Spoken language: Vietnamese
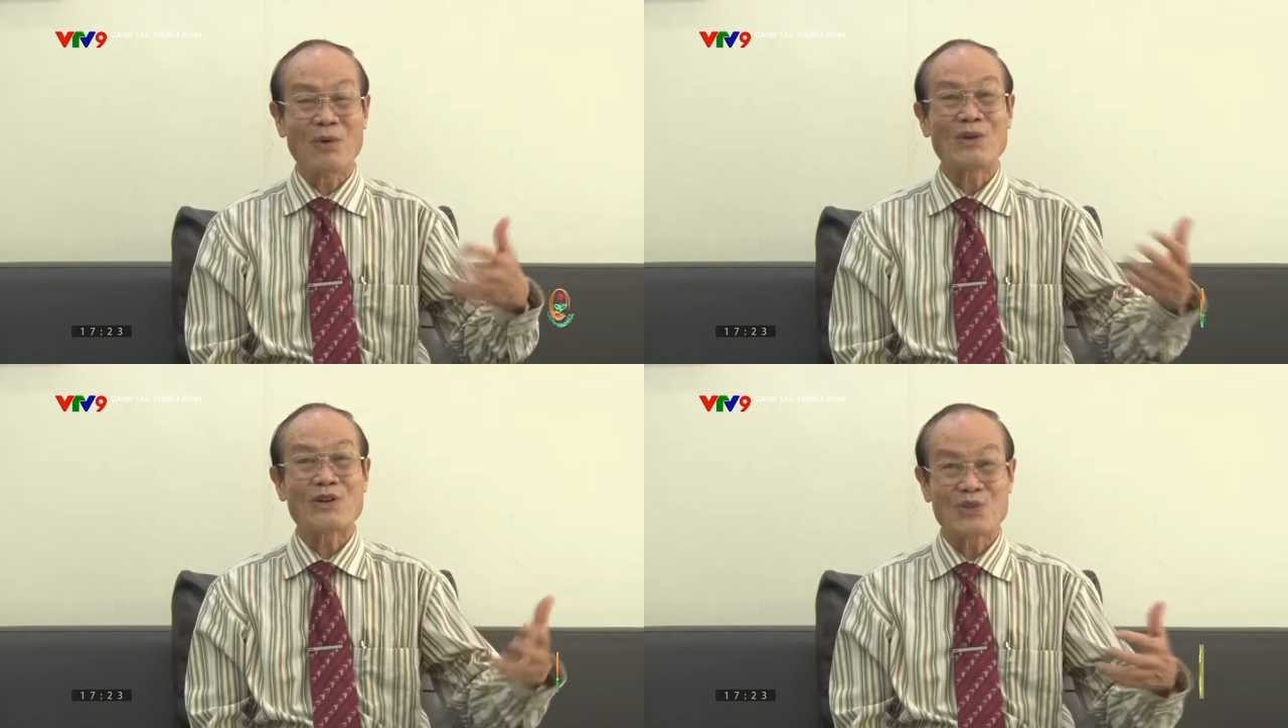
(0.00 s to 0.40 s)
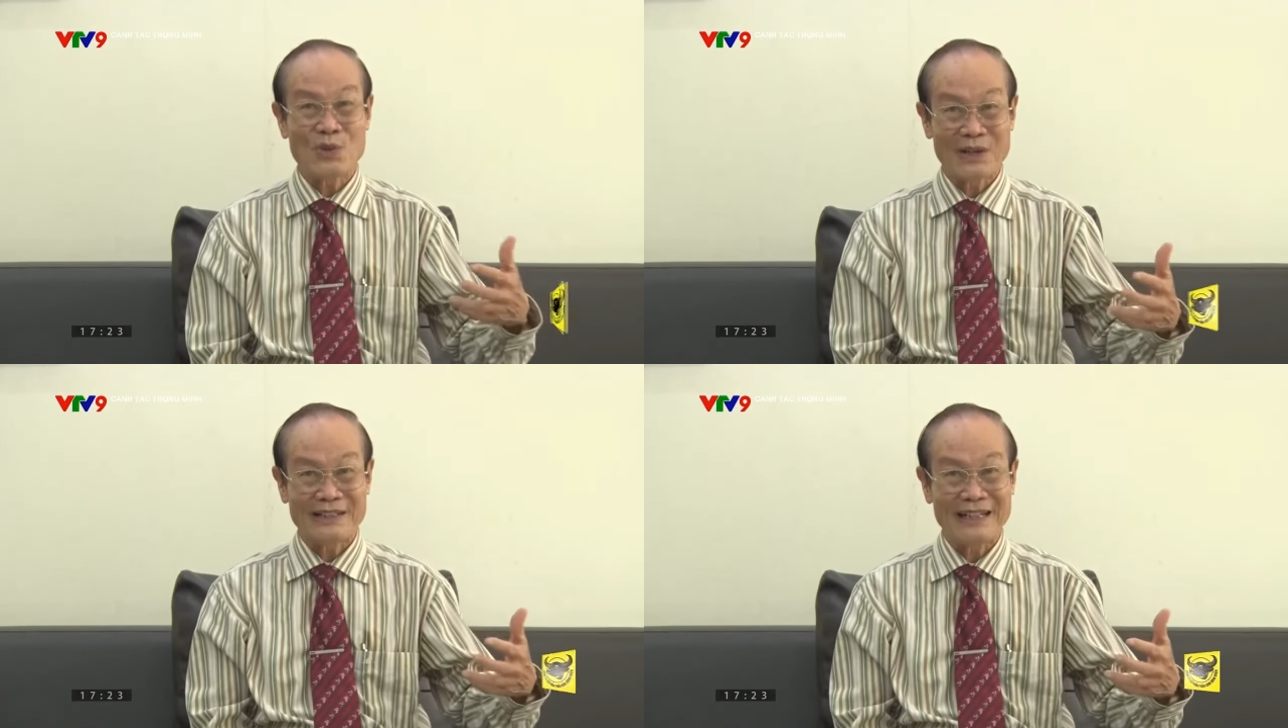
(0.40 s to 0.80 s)
mũ cao
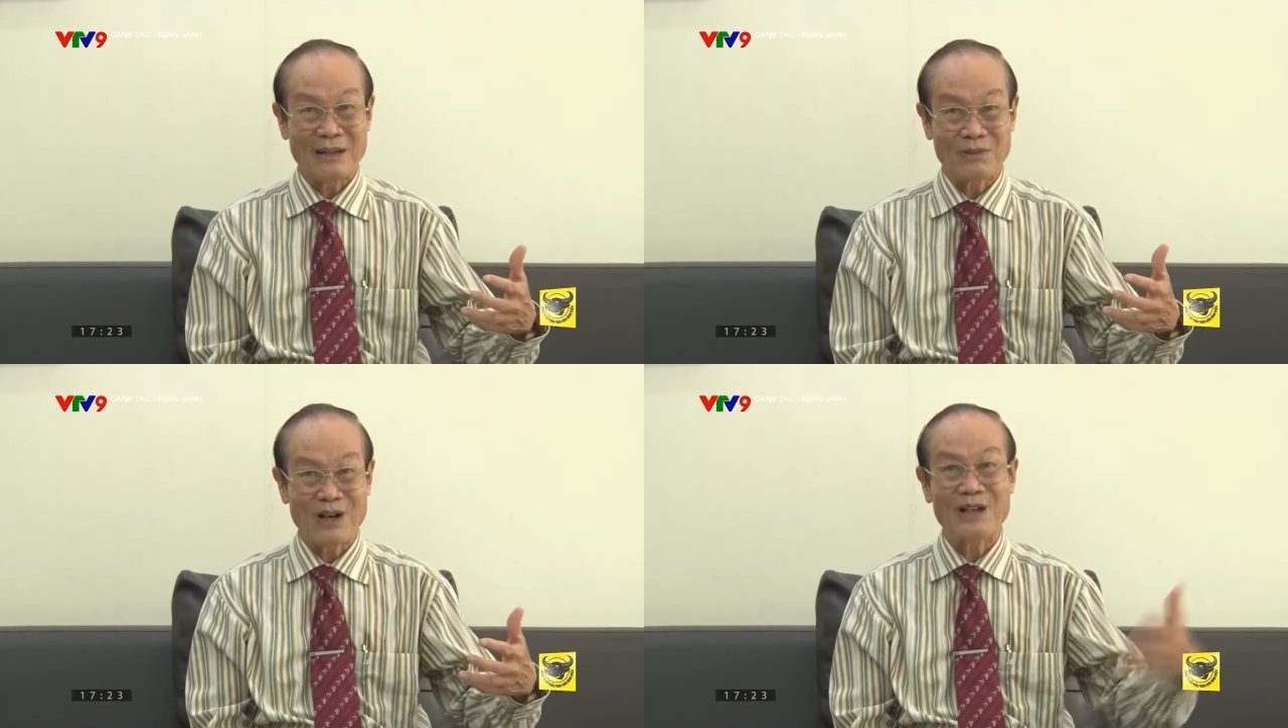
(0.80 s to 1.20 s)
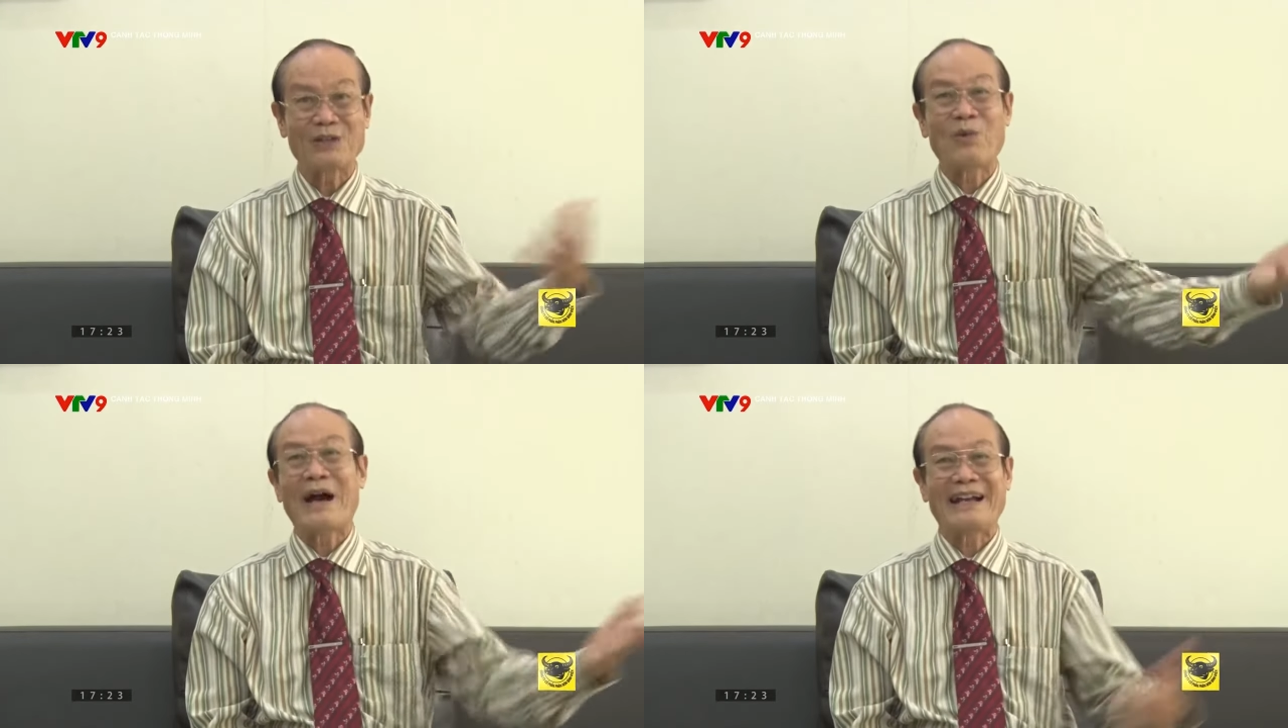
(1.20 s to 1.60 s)
su, cái ni lông
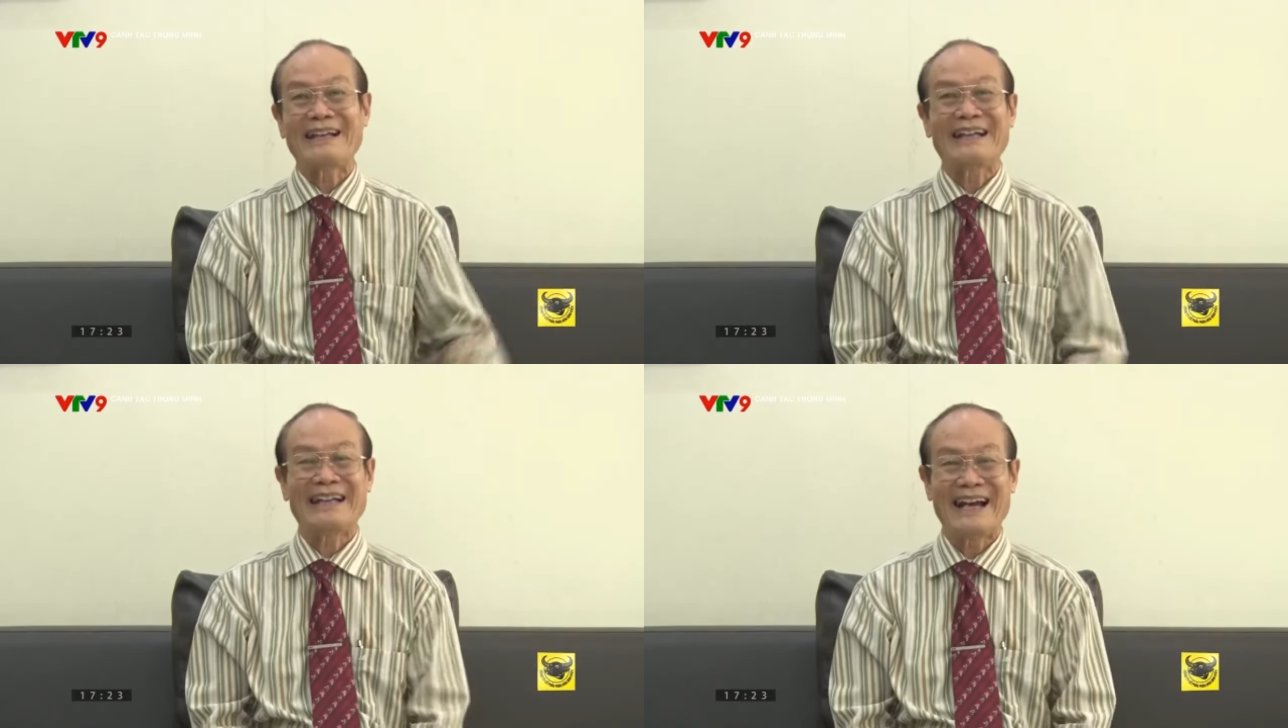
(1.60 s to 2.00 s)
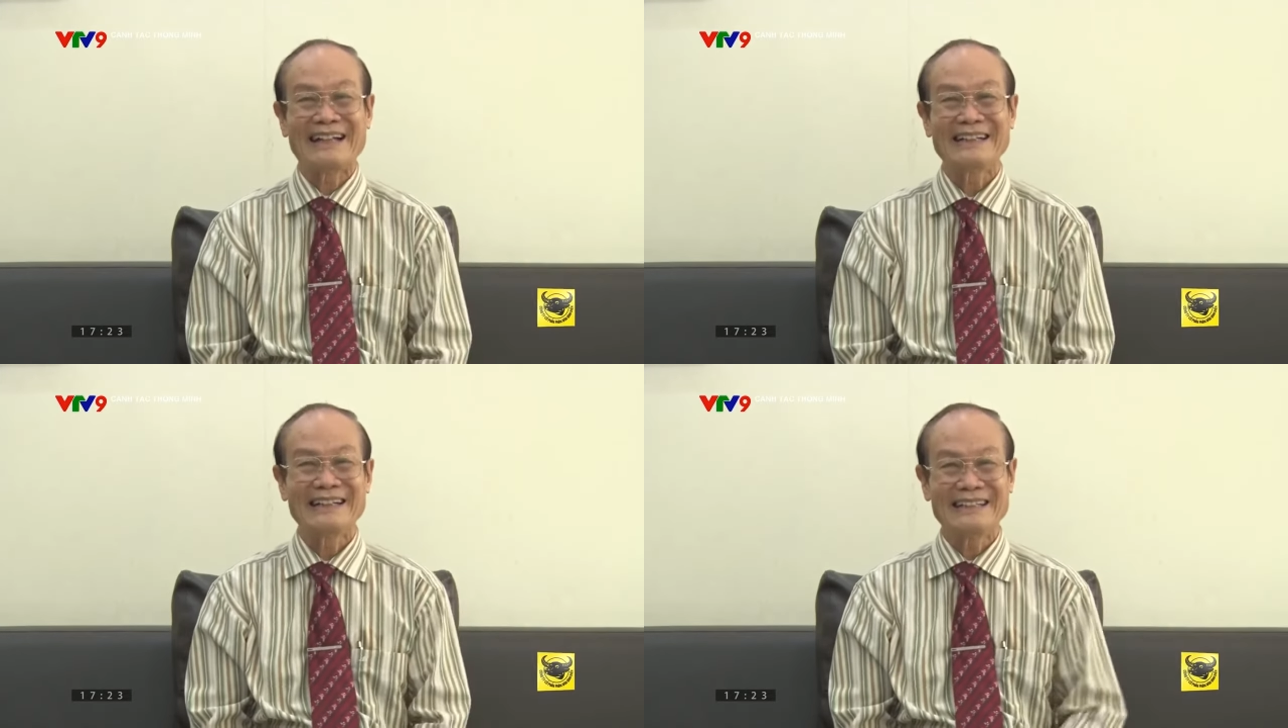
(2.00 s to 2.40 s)
đó qua cái cây
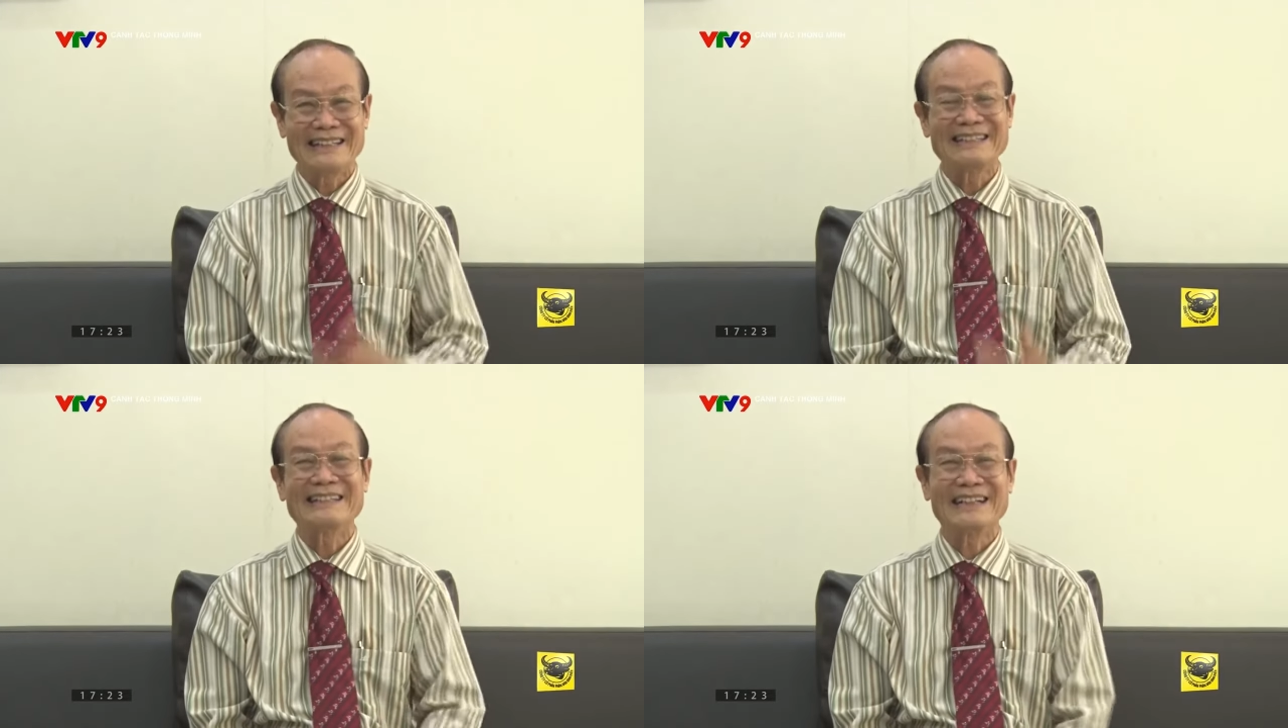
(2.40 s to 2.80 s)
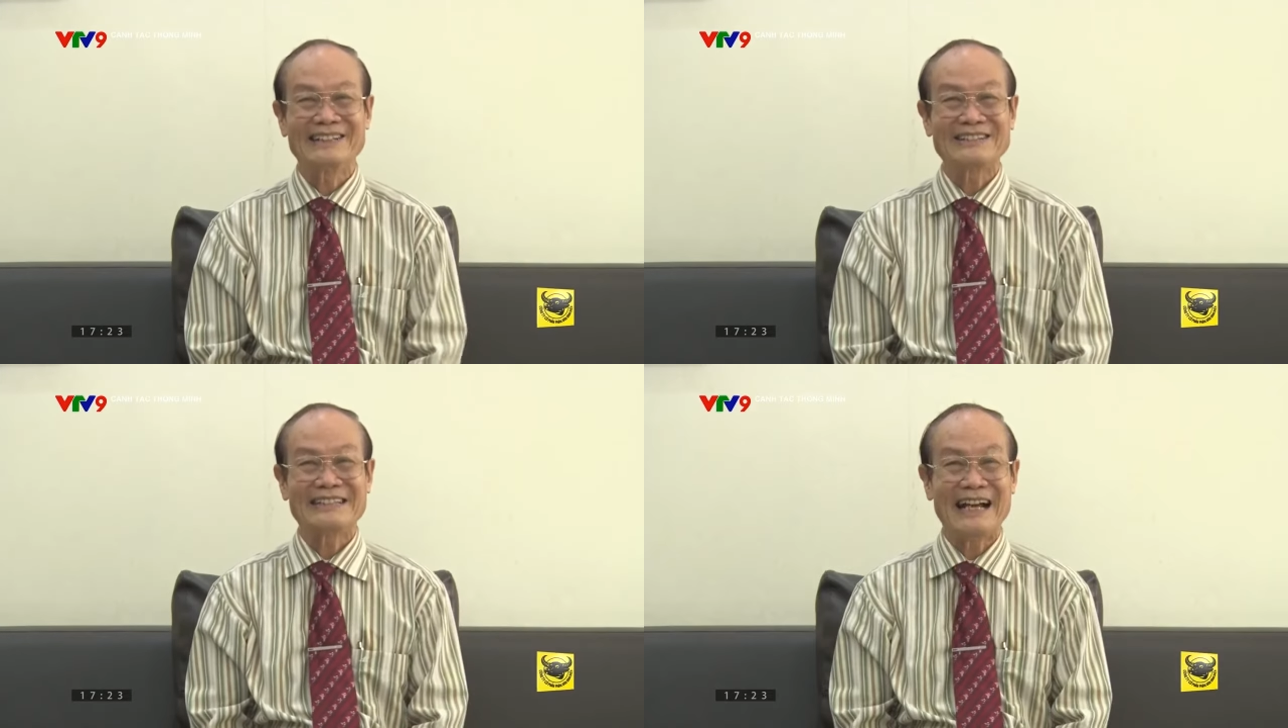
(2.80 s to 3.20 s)
khác, thì như
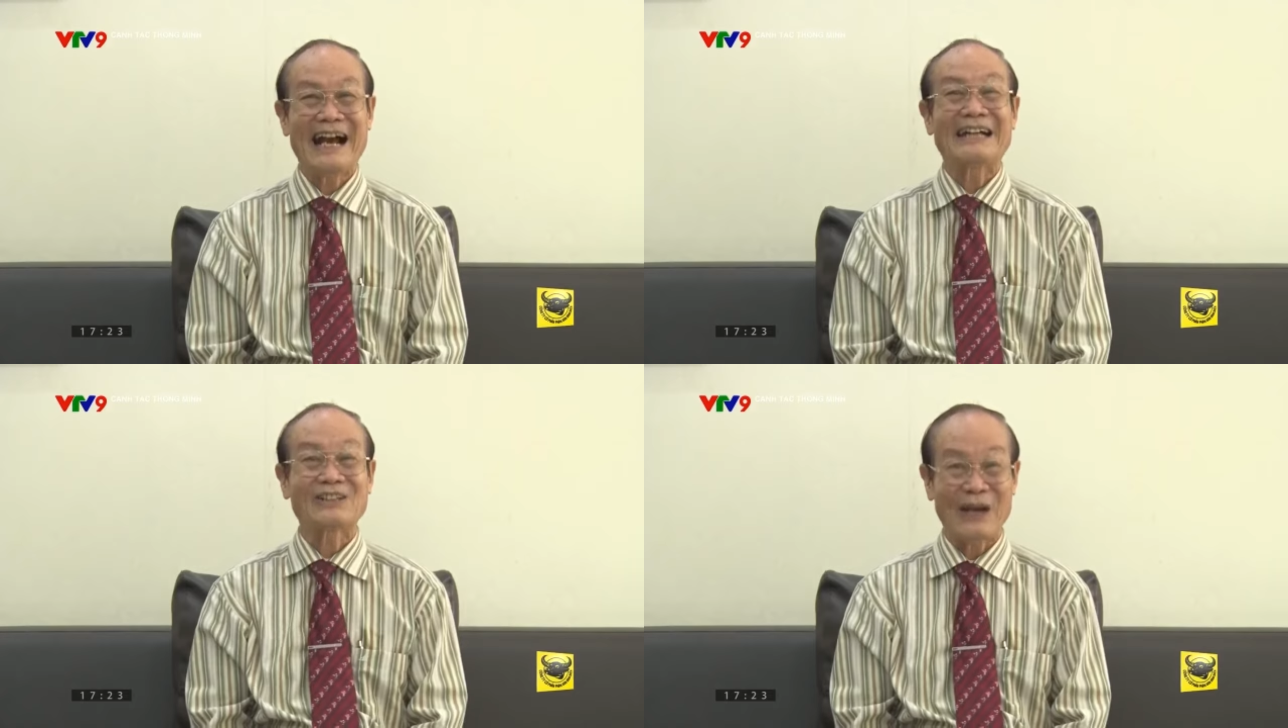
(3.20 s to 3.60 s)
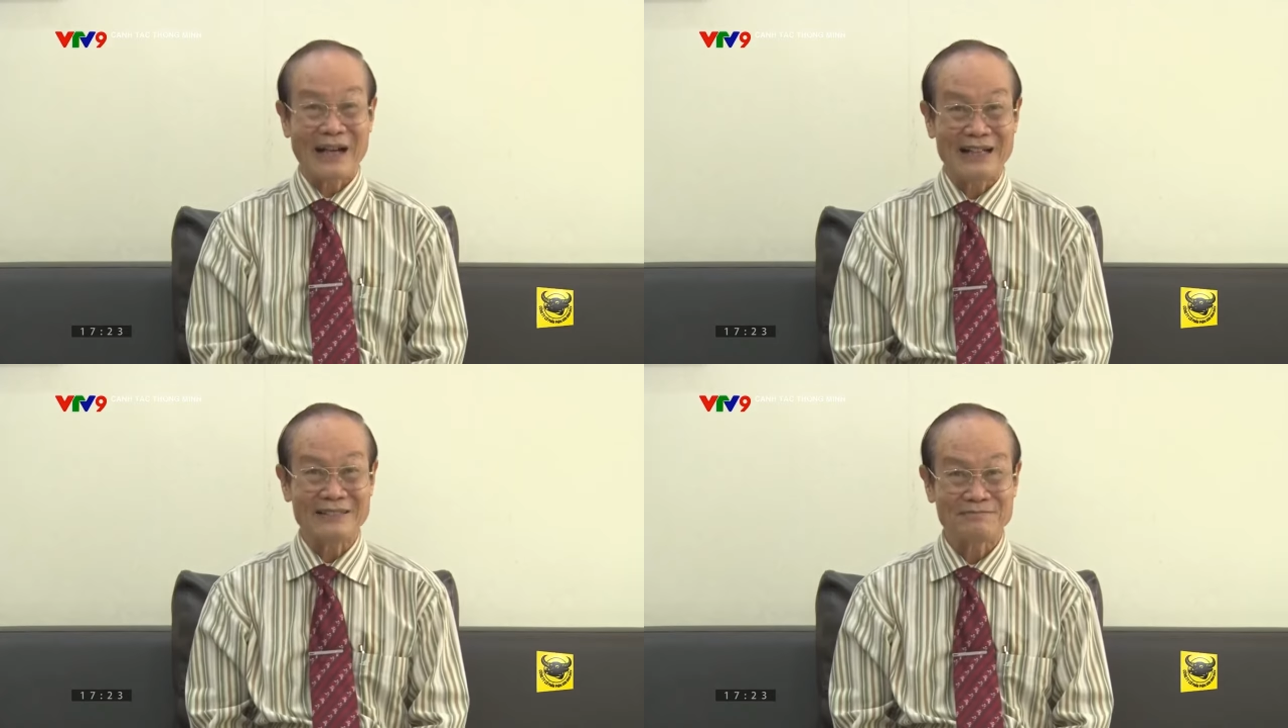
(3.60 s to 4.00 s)
vậy nó sẽ an
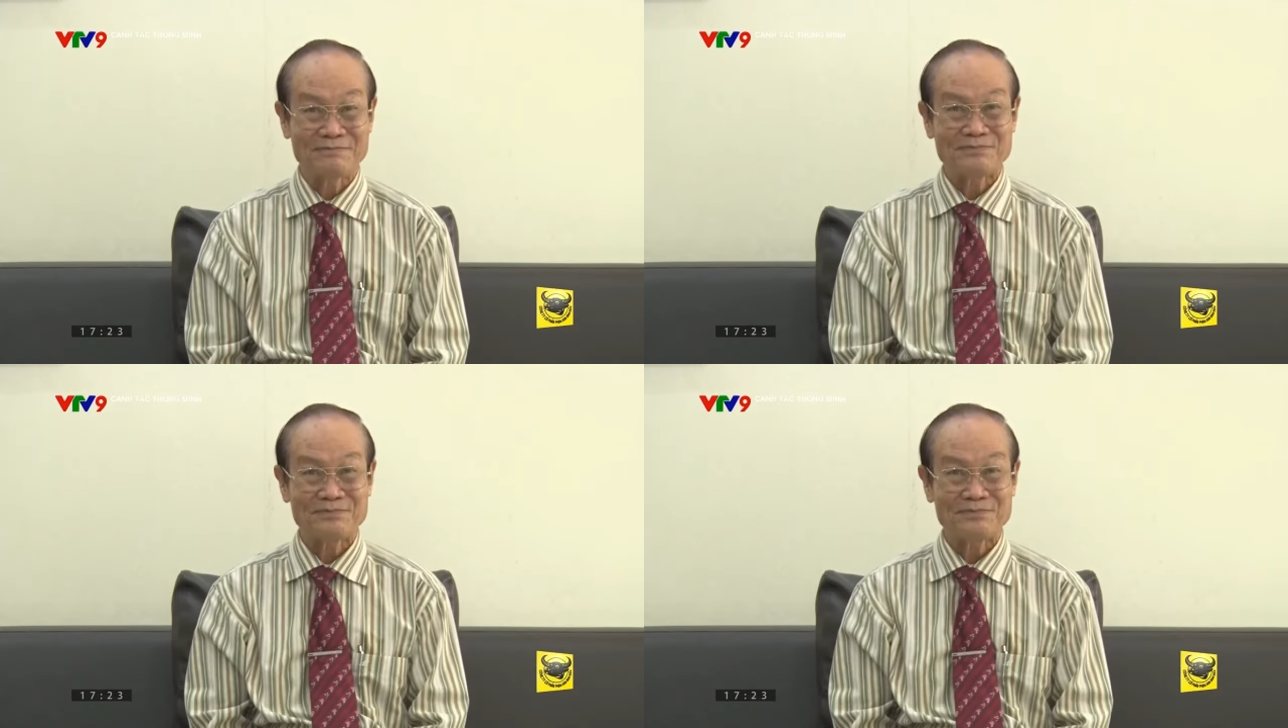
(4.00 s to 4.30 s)
toàn hơn.